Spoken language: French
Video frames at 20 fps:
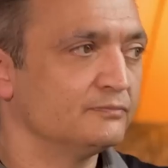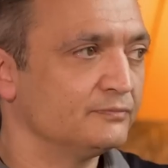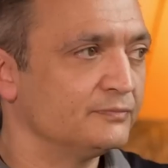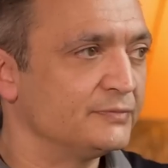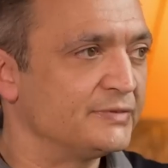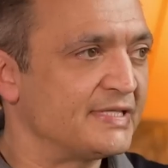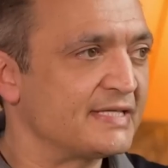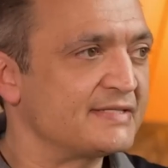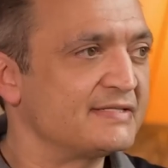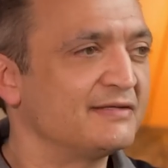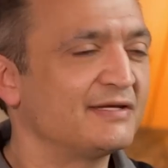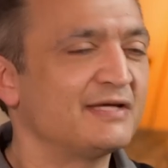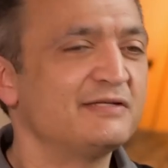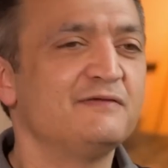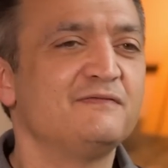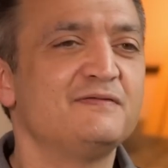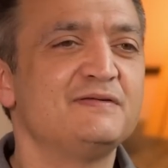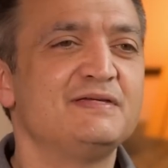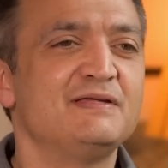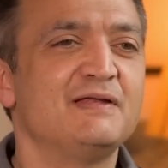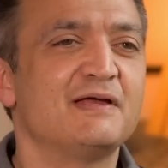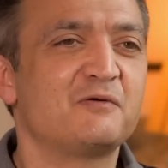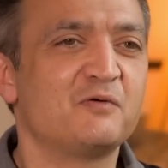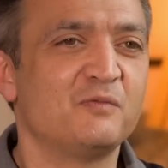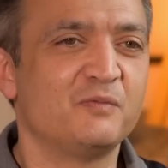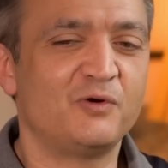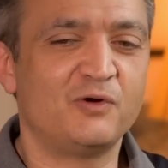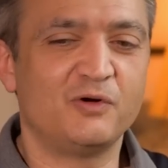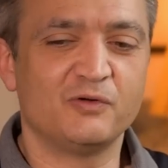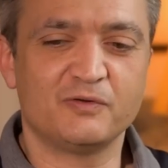Ça, c'est très difficile à
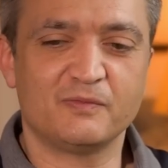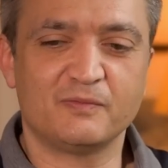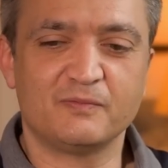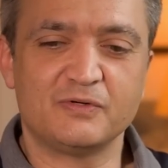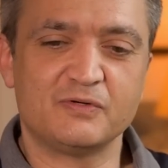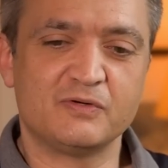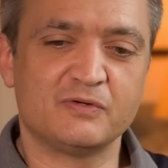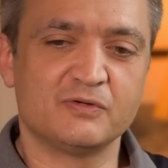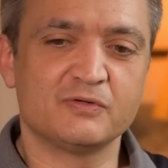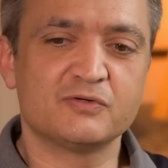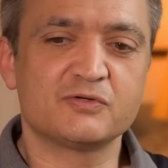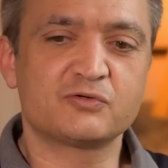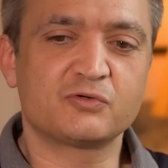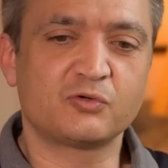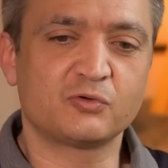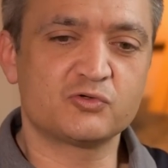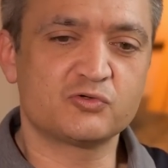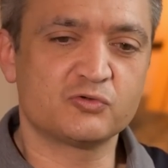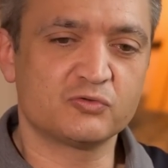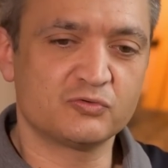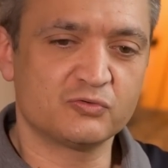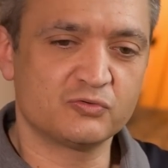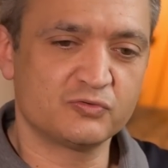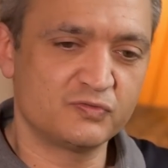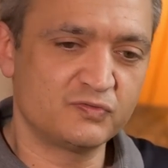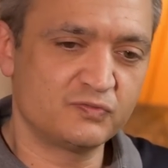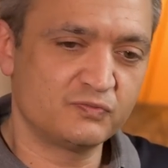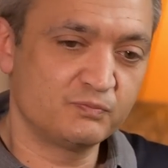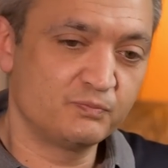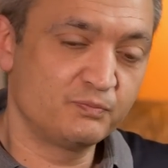comprendre. Euh, ce que je
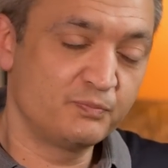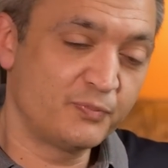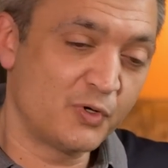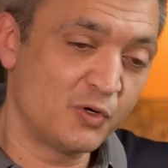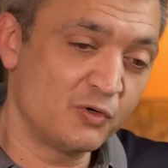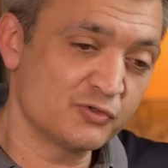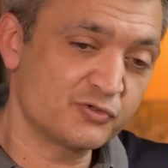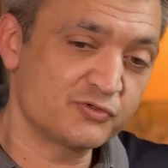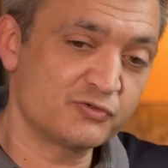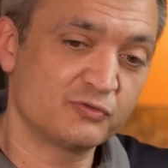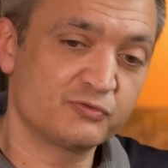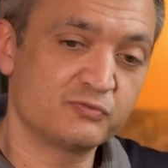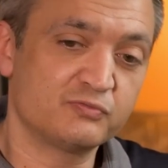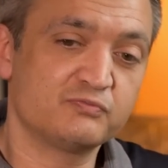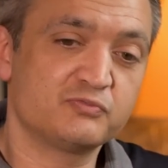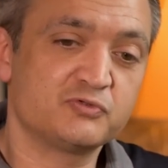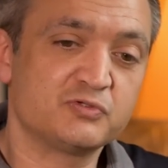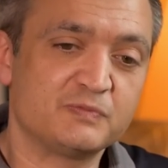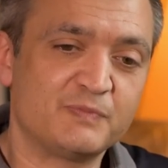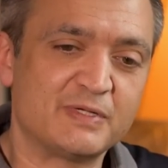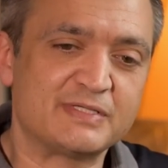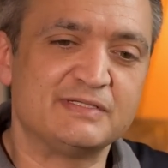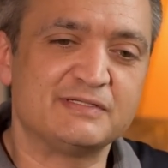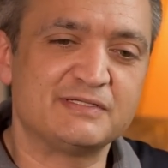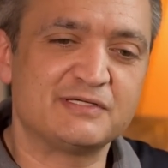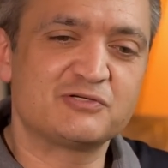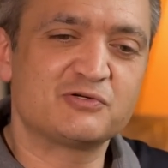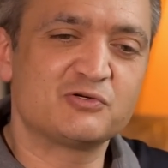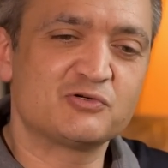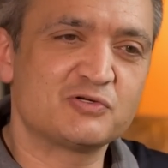pense, je ne sais pas si
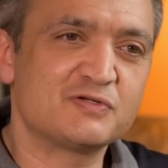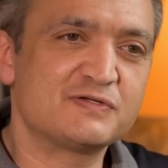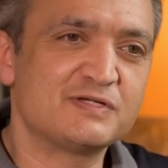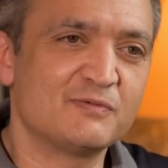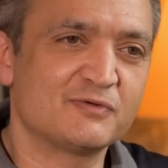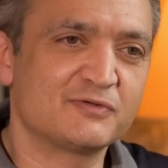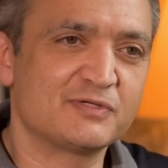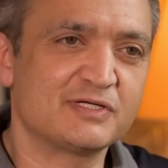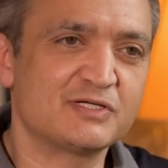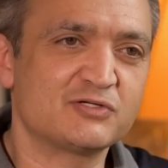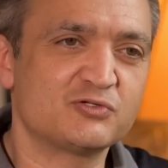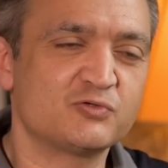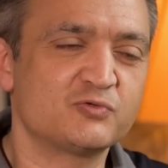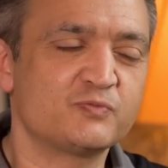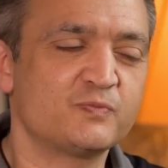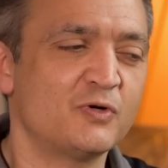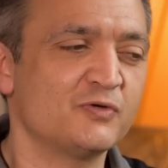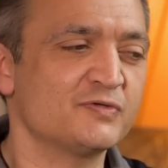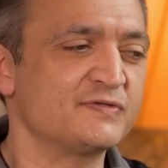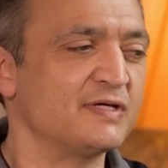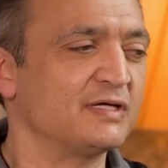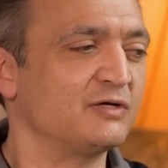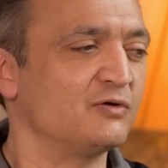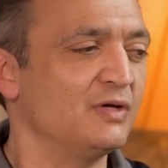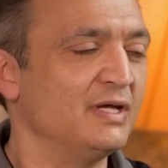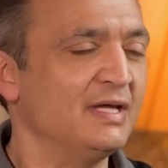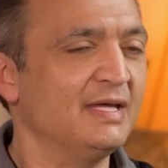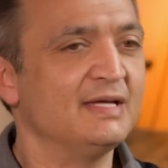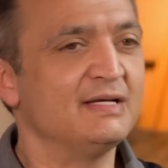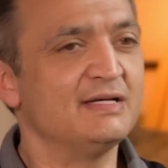c'est ce que je sais, mais ce que je pense, c'est que
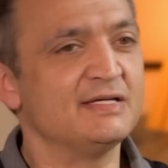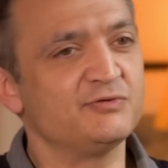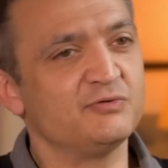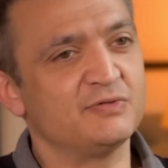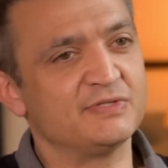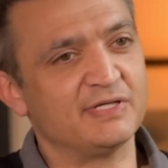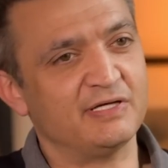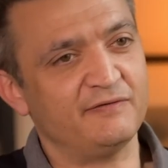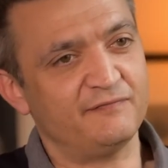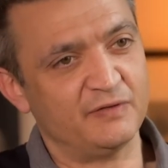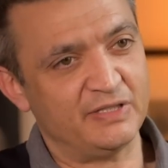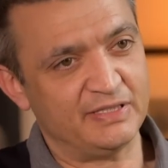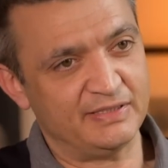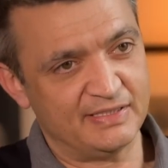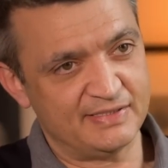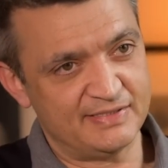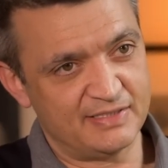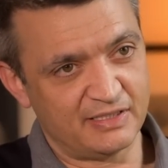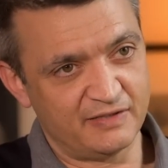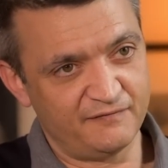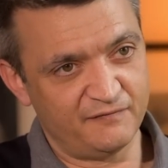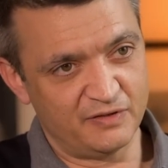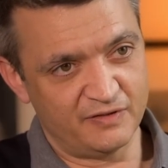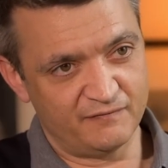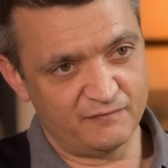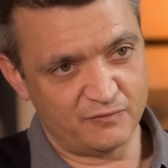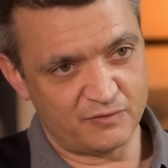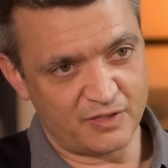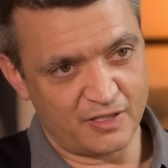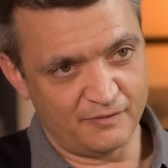les succès, il faut les désirer, il faut les
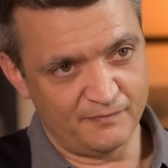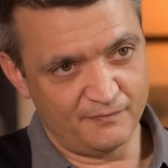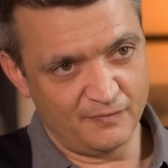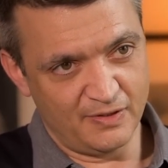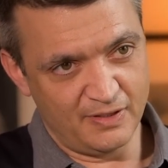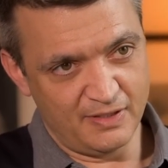vouloir.